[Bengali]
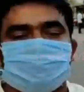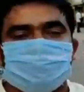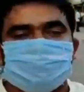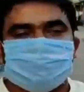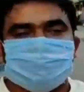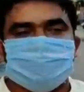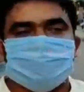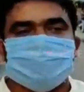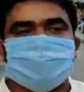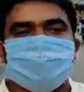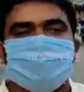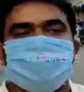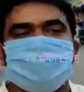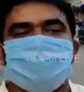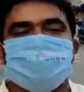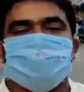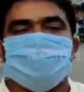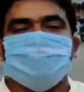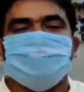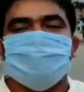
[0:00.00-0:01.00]
তরফ থেকে
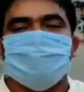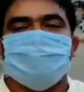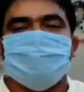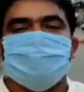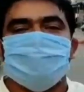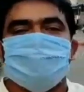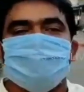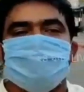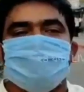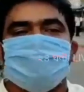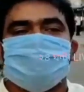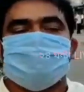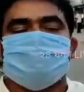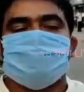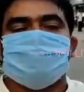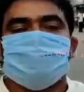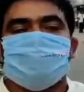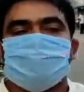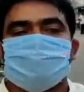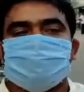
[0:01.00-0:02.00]

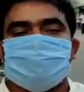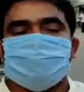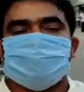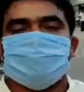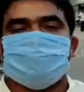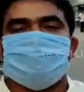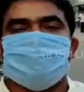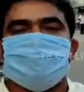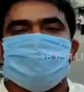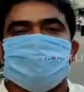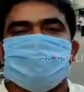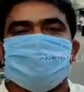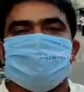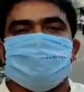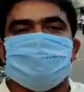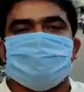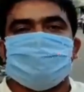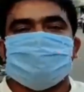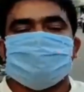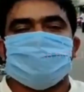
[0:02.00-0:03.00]
শিক্ষকদেরকে মিড ডে
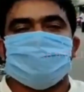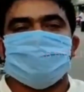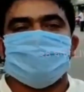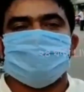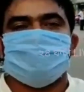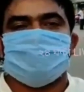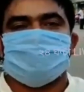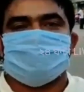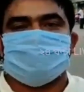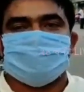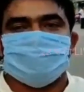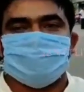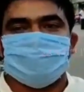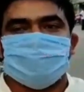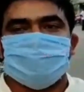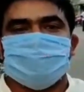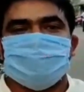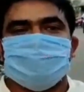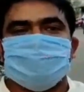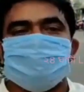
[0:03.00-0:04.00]
মিলের চালের বস্তা
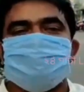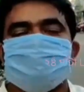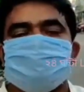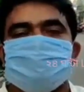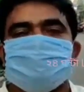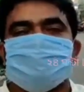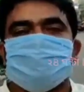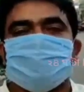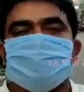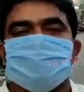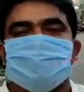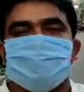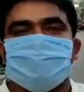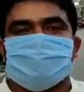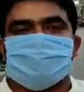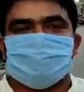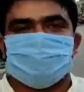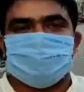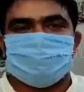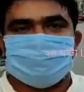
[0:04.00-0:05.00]
এসি জমা
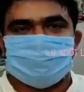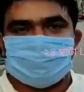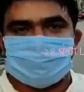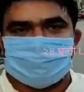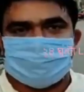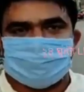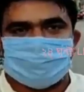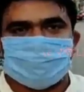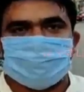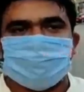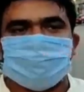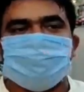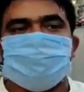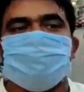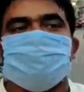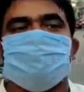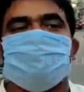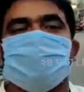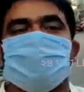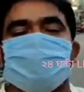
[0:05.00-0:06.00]
দেওয়ার সময় ফেরত দিতে
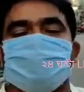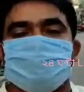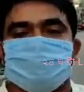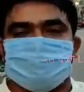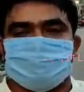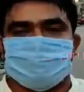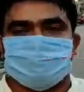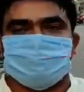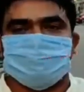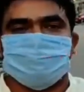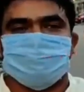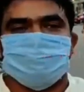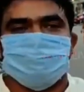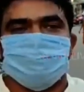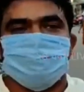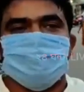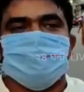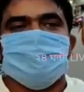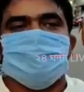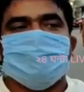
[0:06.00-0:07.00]
বলা হয়েছে
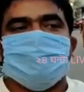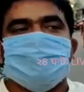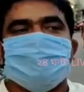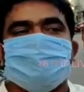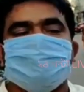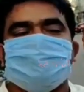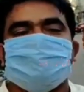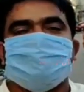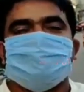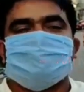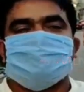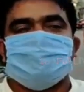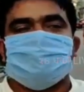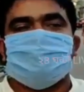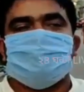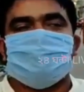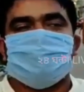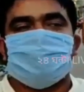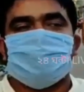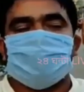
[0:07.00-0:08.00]
এই
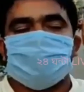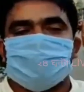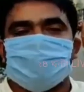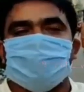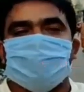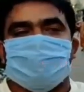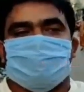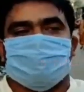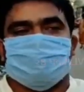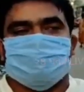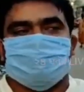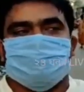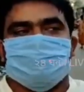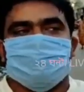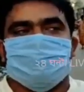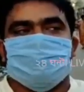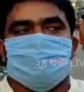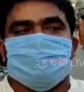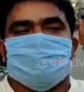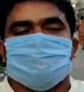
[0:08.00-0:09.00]
নির্দেশনামা বেরোনোর পর
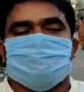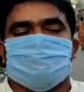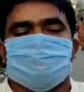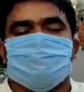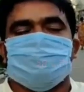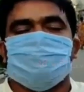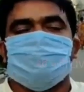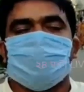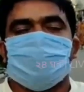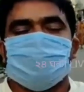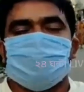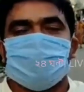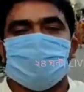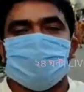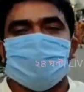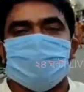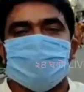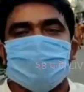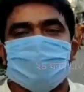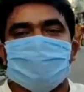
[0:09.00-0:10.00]
শিক্ষক
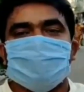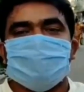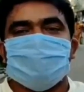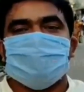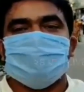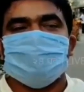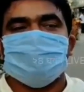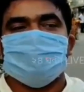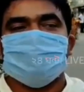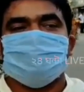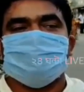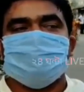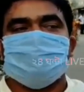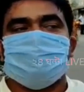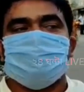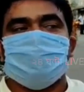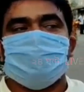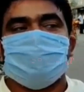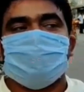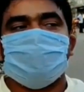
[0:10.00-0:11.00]
মহলে
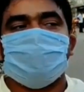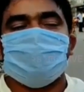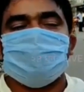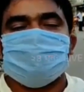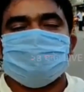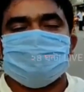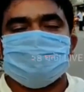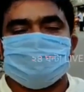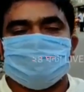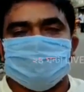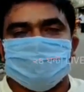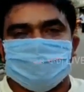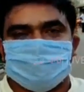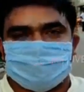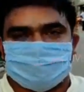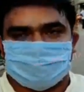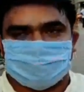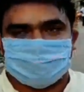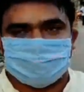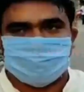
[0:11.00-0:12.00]
তীব্র ক্ষোভের সৃষ্টি
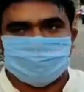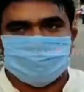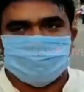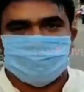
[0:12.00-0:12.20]
হয়েছে